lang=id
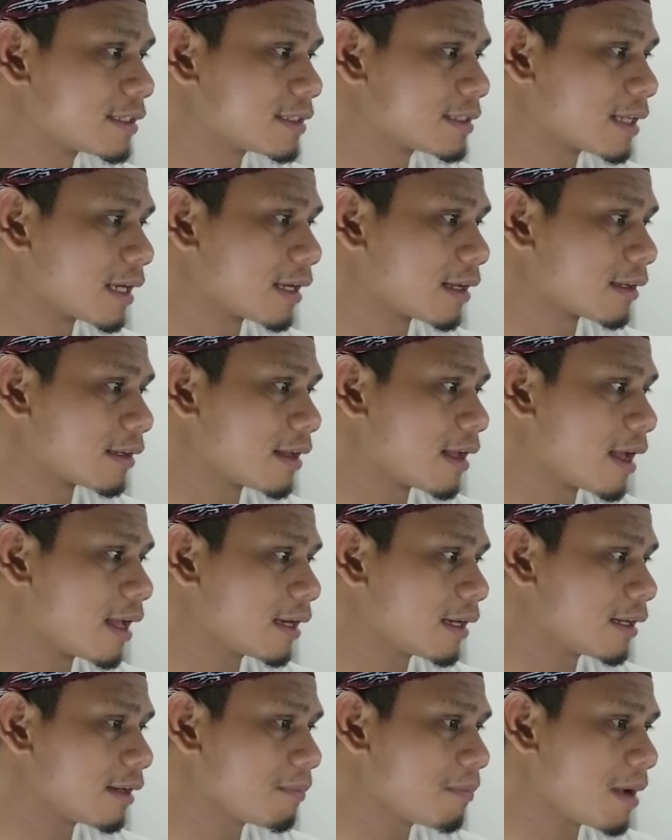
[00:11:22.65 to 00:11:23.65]
cek
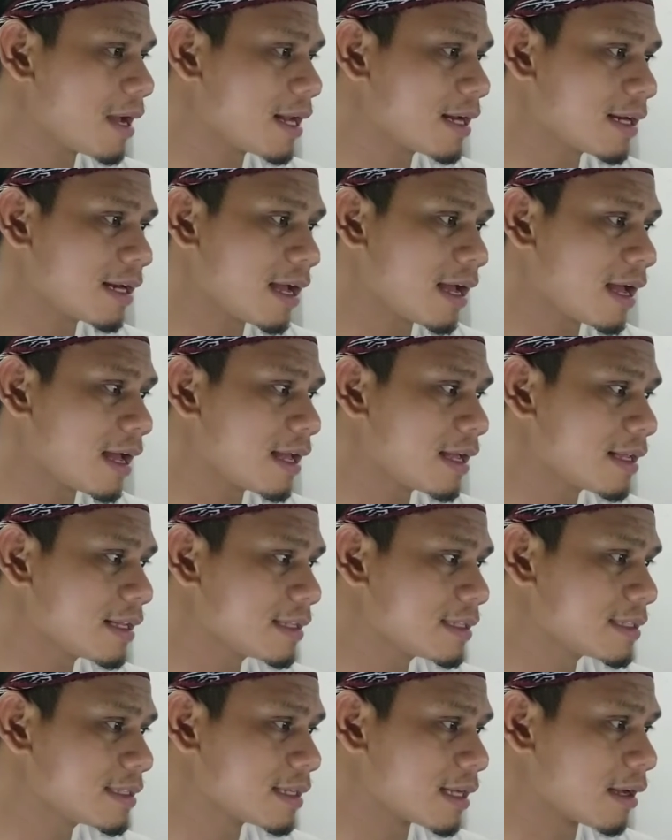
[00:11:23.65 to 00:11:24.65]
dari mana
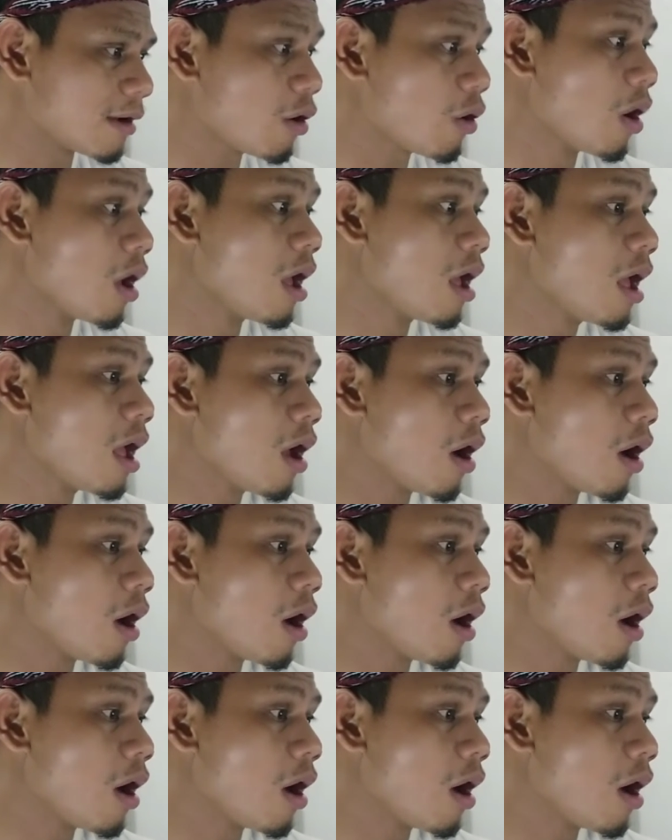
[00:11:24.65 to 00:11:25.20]
aja oh